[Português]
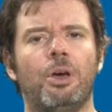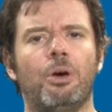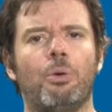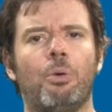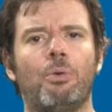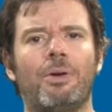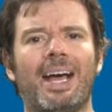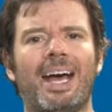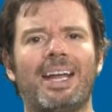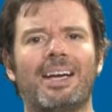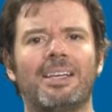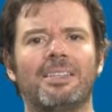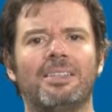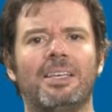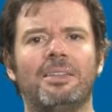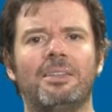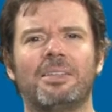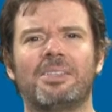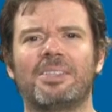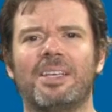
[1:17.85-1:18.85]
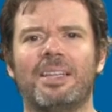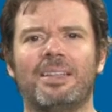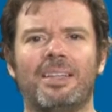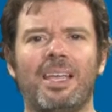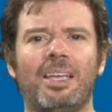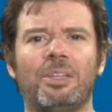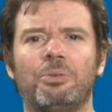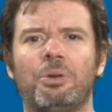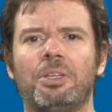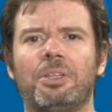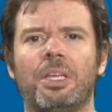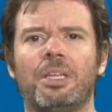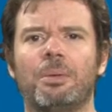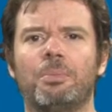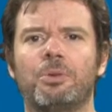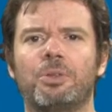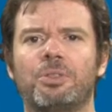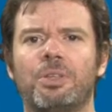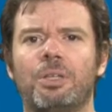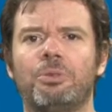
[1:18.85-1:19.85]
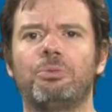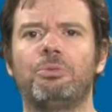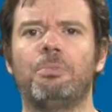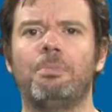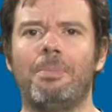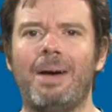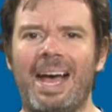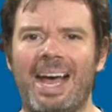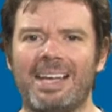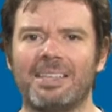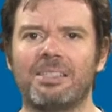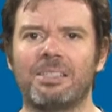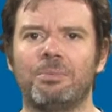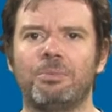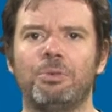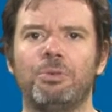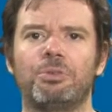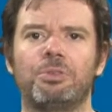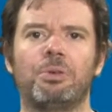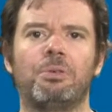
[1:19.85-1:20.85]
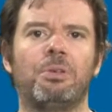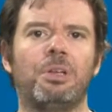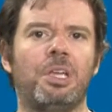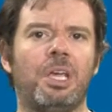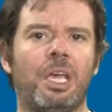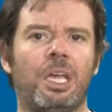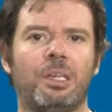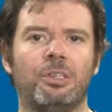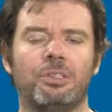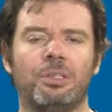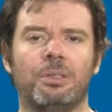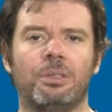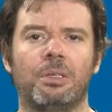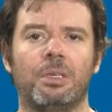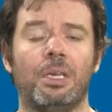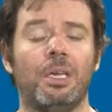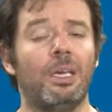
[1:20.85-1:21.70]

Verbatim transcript: com cargas entre 70% e 80% do máximo do seu cliente.